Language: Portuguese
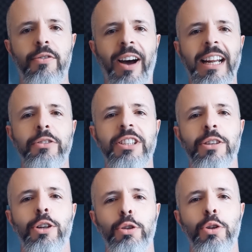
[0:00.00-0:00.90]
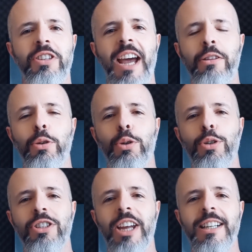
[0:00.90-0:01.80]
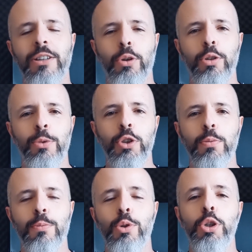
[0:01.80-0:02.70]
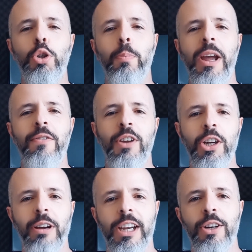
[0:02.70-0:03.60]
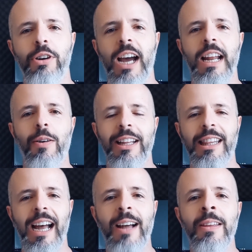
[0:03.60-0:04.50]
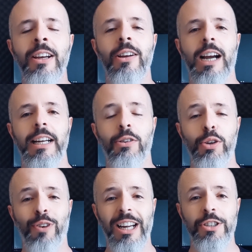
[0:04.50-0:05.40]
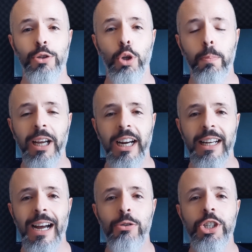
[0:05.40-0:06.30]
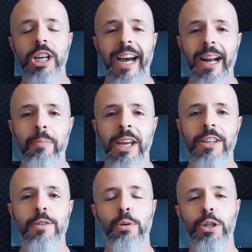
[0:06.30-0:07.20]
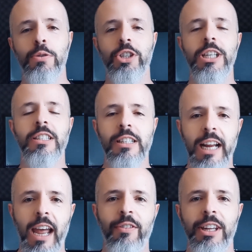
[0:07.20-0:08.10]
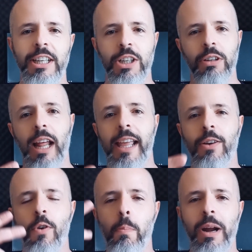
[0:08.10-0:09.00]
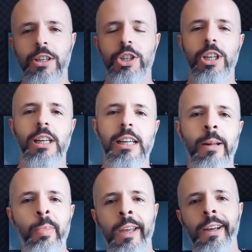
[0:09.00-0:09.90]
Fala torcedor, tudo certo? Seja todo mundo muito bem-vindo aqui no canal Atá, canal que fala de dupla Grenal diariamente, por isso te inscreve, deixa o like, compartilha,